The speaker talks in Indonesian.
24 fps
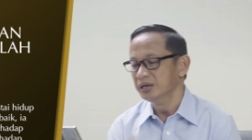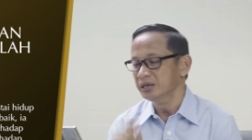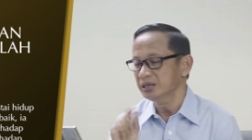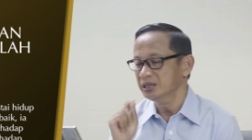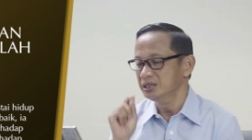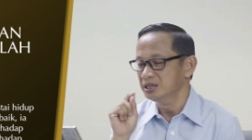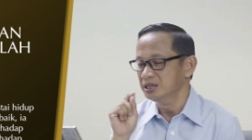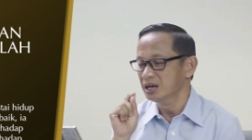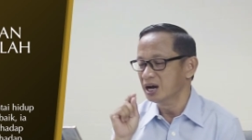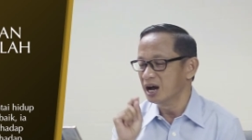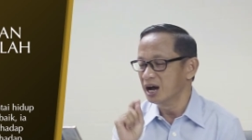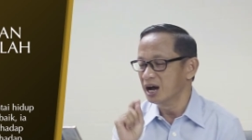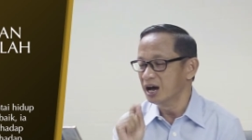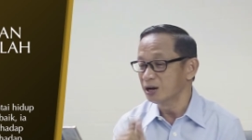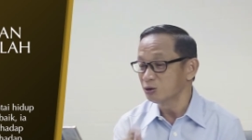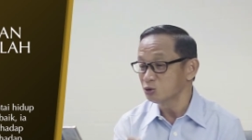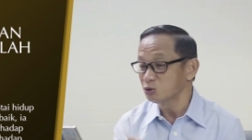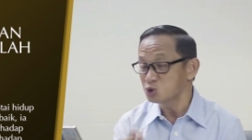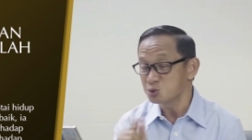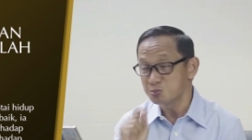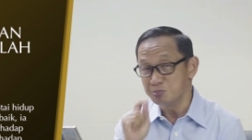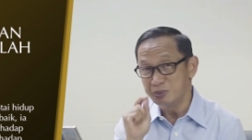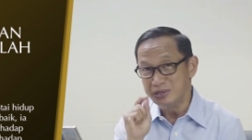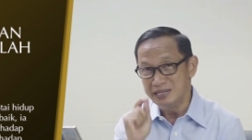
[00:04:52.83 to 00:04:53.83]
ia
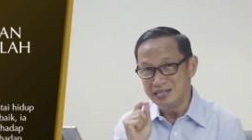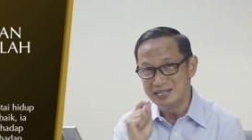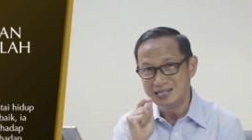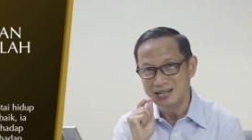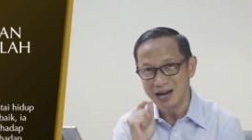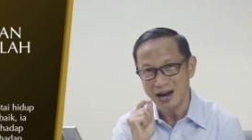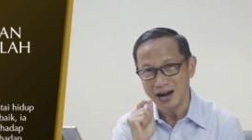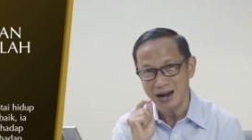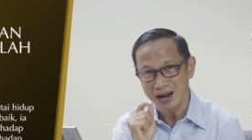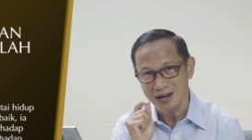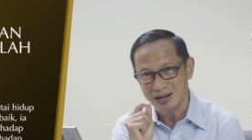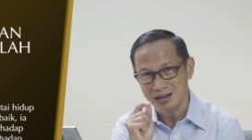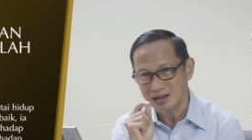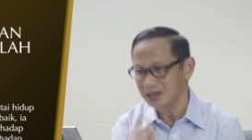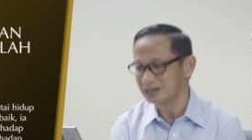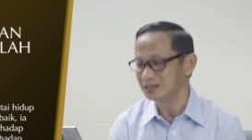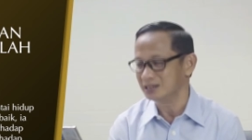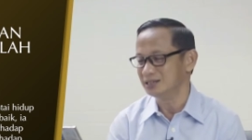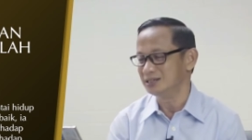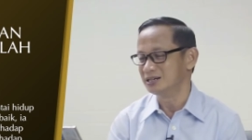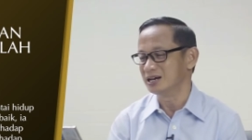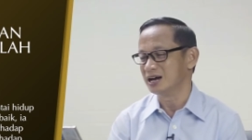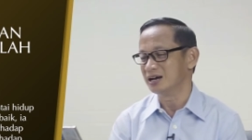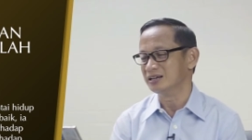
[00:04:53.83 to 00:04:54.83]
harus menjaga
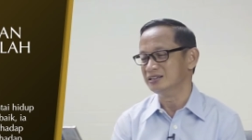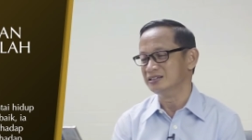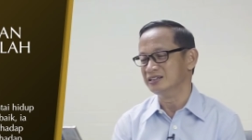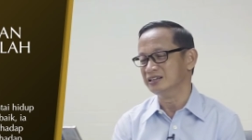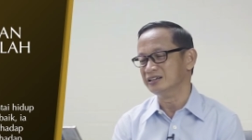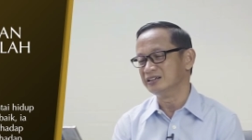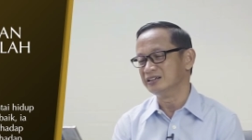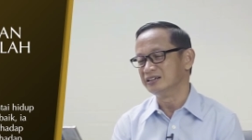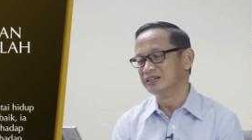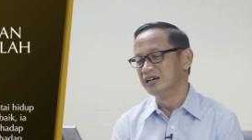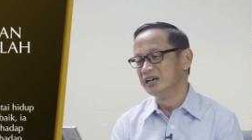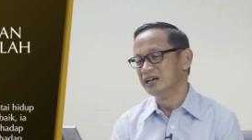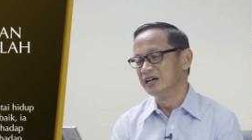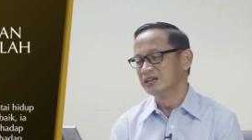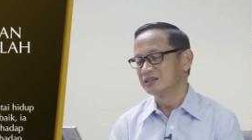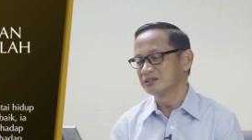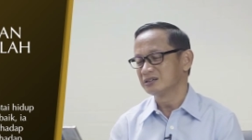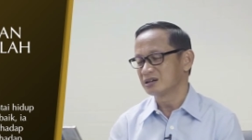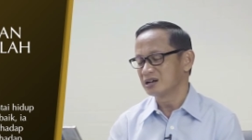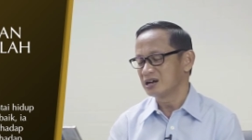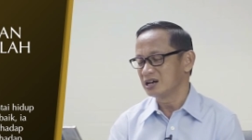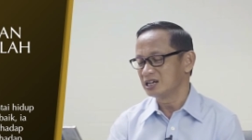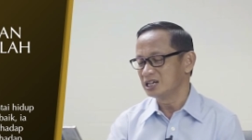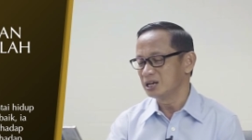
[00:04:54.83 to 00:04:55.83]
lidahnya
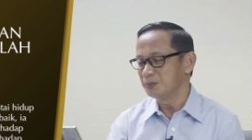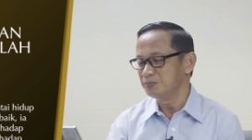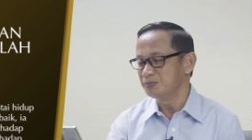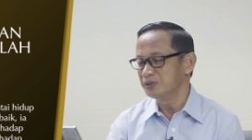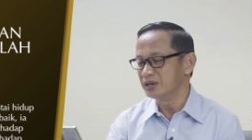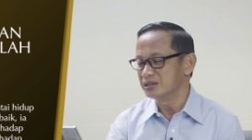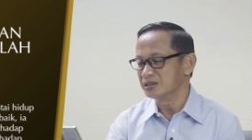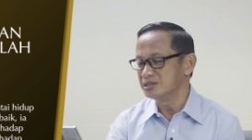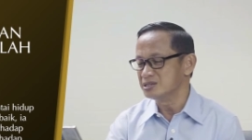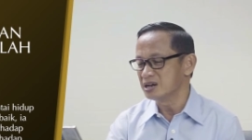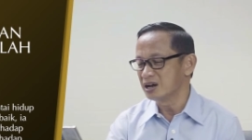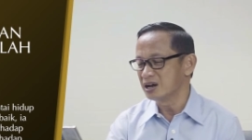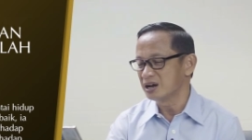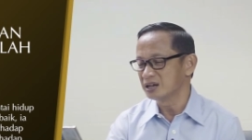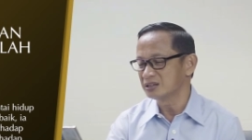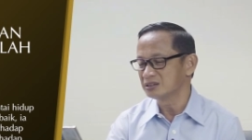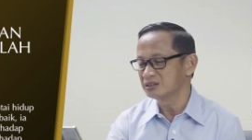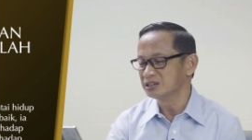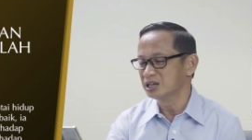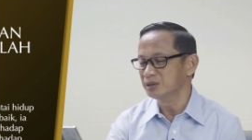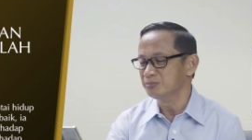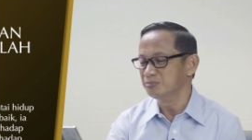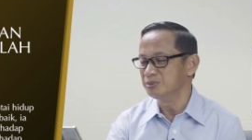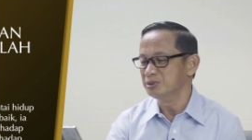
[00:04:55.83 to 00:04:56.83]
terhadap yang
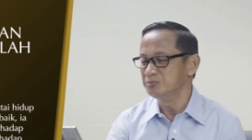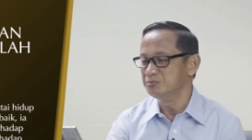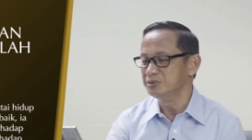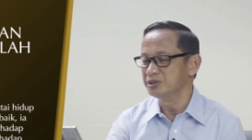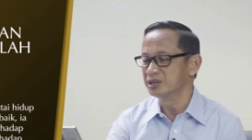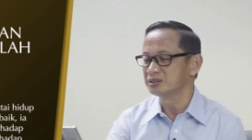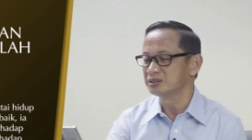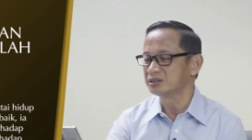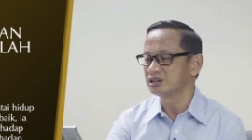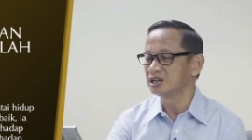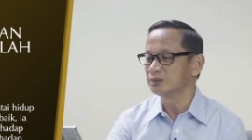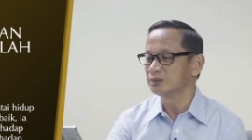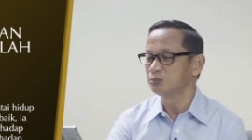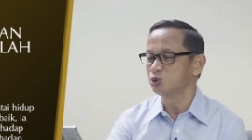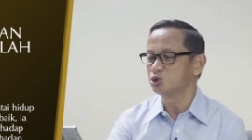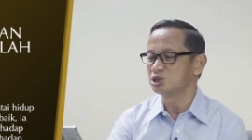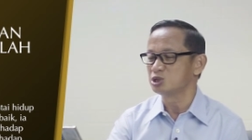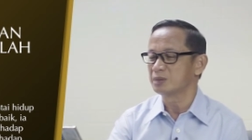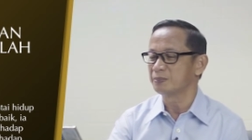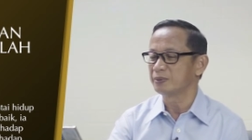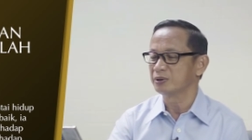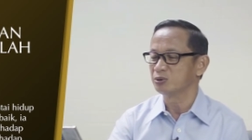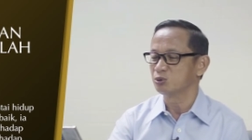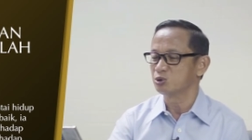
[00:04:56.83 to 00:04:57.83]
jahat dan bibirnya terhadap
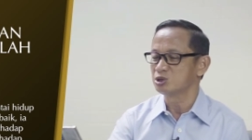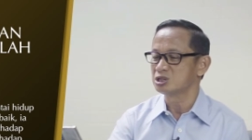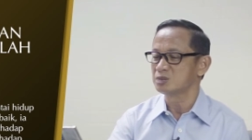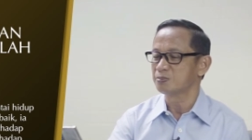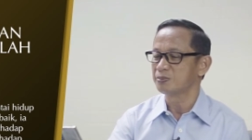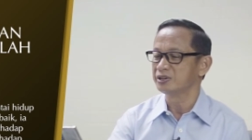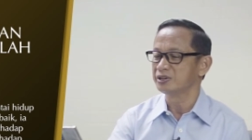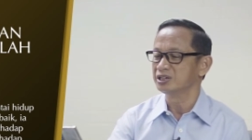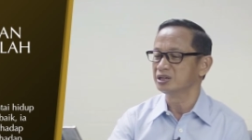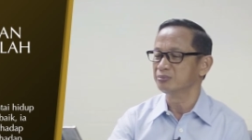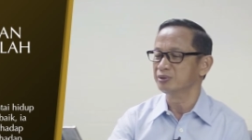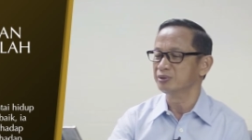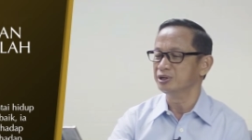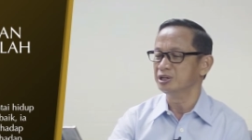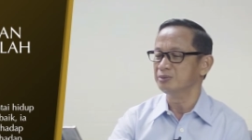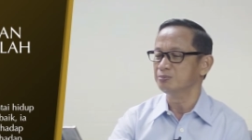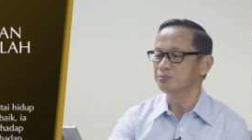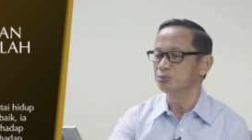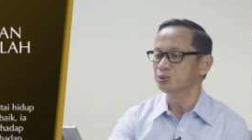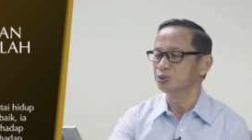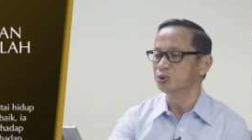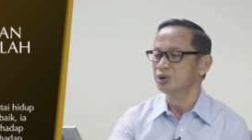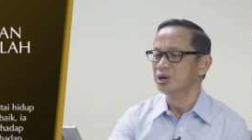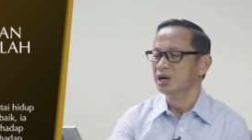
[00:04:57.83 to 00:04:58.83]
ucapan-ucapan yang
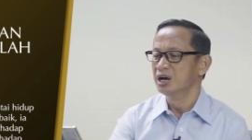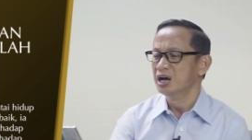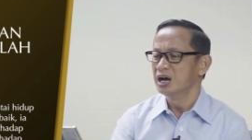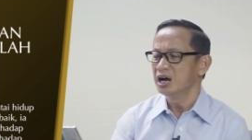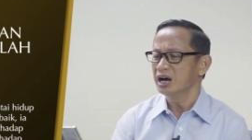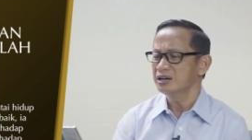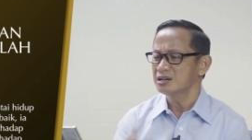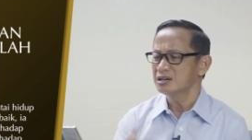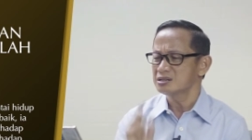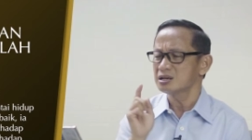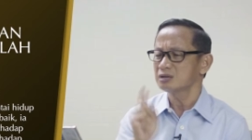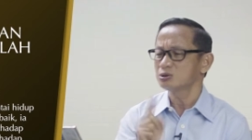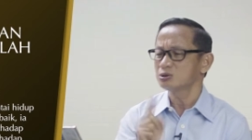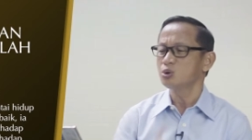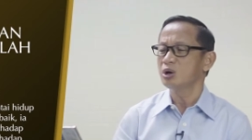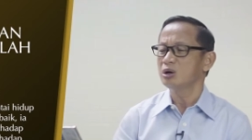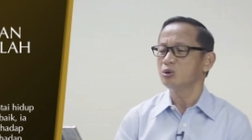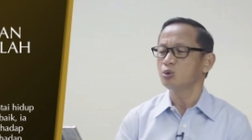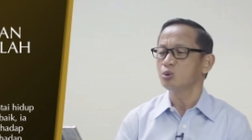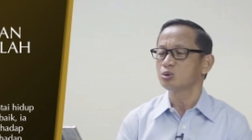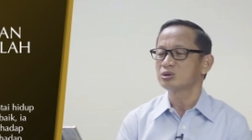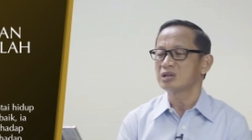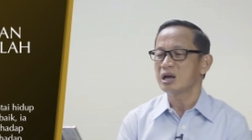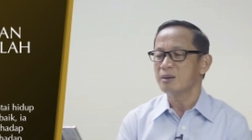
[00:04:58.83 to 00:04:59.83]
menipu. Ada satu
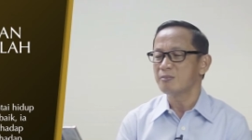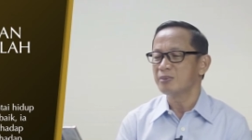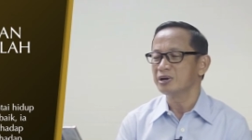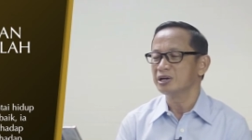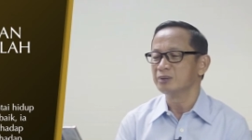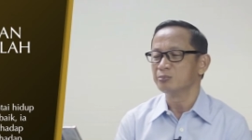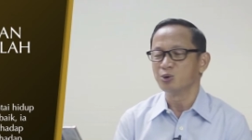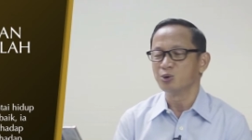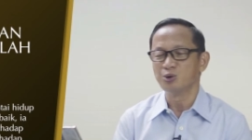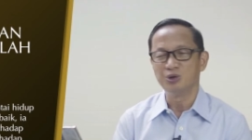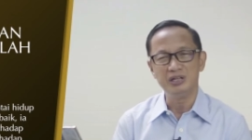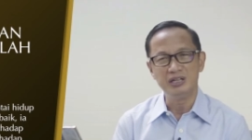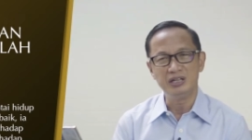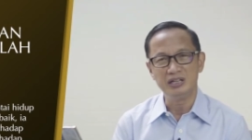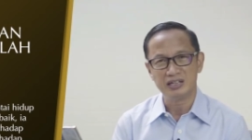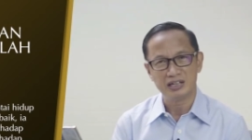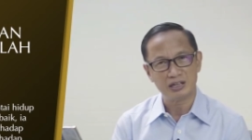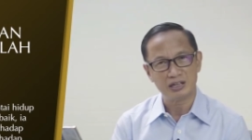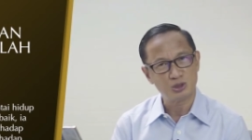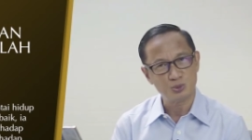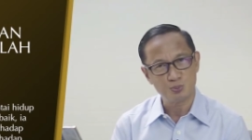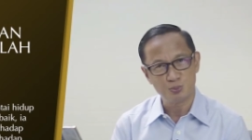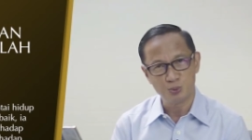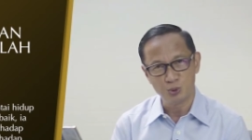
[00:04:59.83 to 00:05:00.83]
hal utama yang perlu
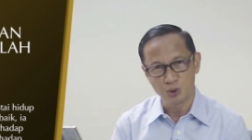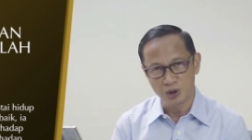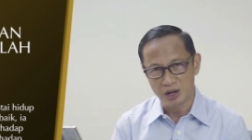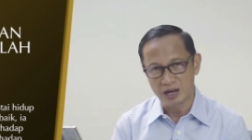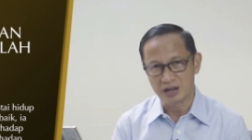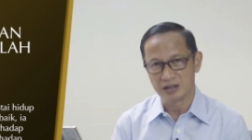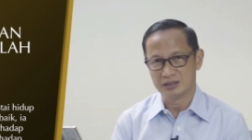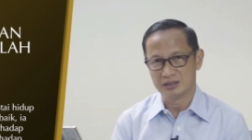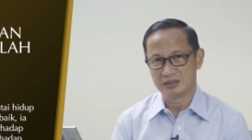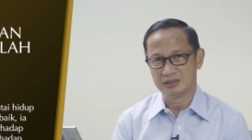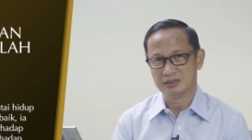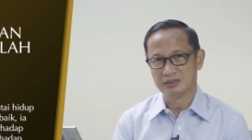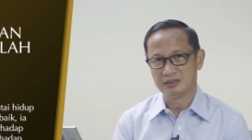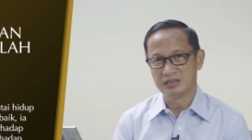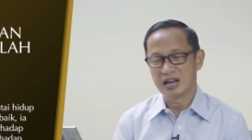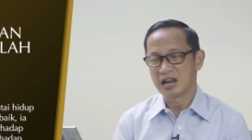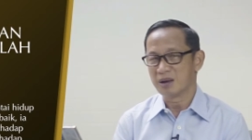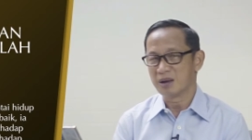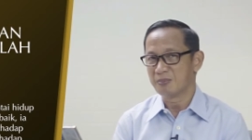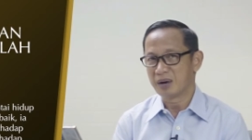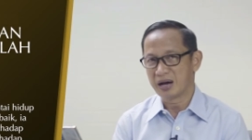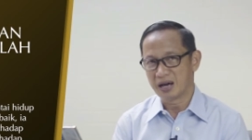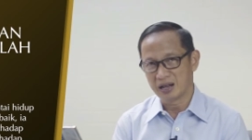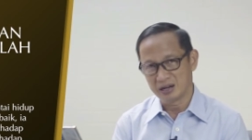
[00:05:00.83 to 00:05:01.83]
diingat pula
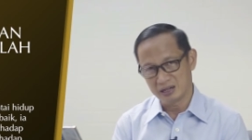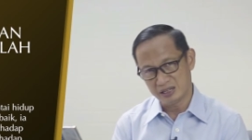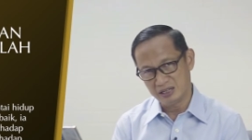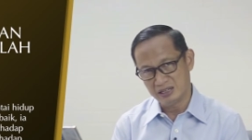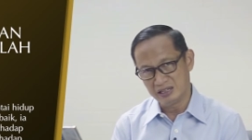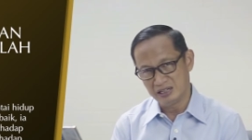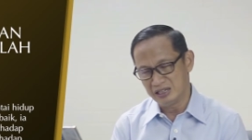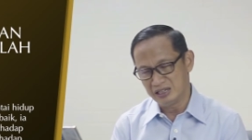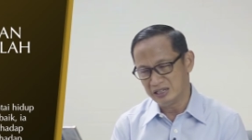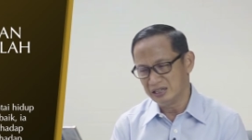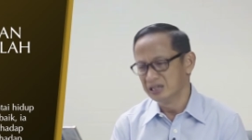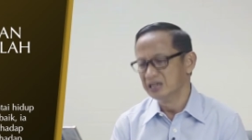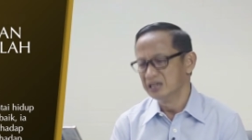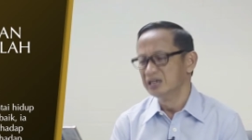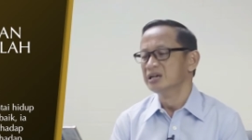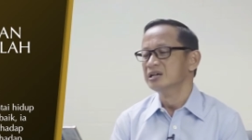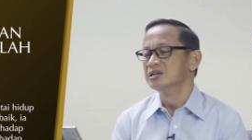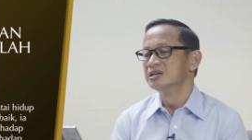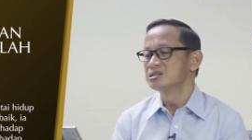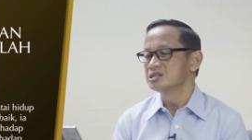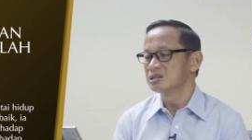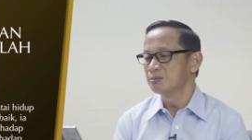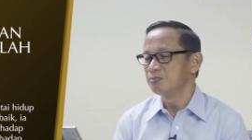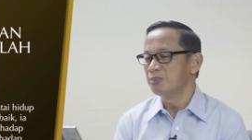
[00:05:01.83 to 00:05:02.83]
dalam hal ini,
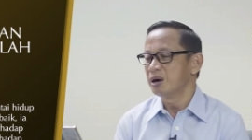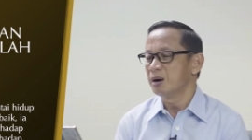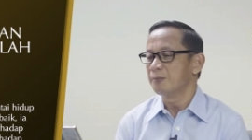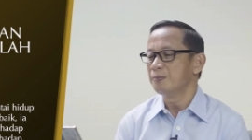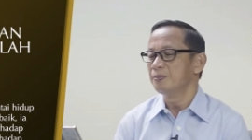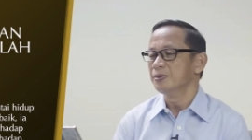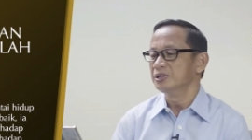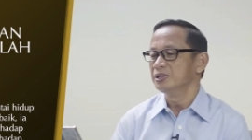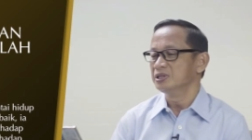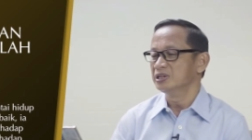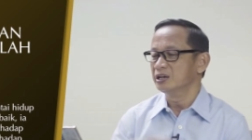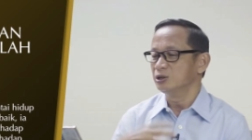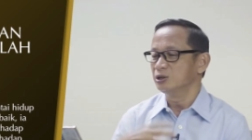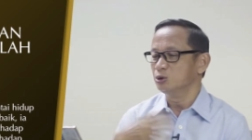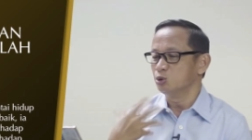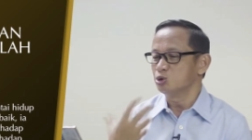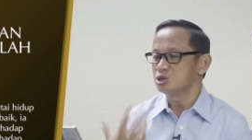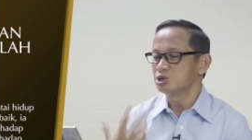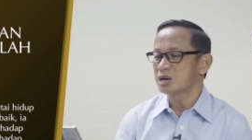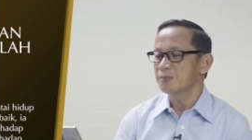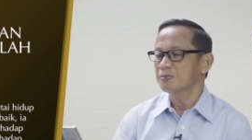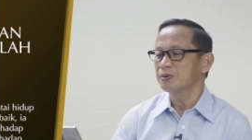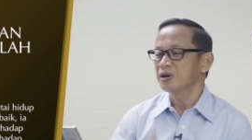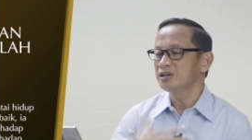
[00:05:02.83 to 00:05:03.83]
sebab yang
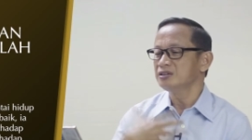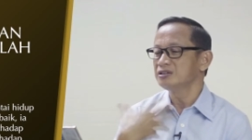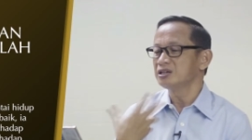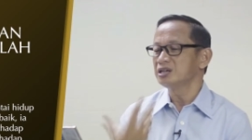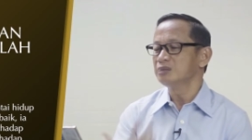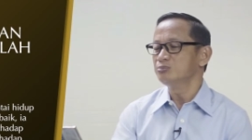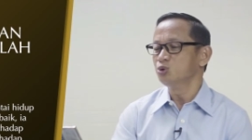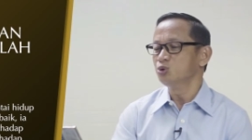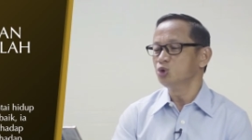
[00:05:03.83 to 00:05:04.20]
diucapkan dari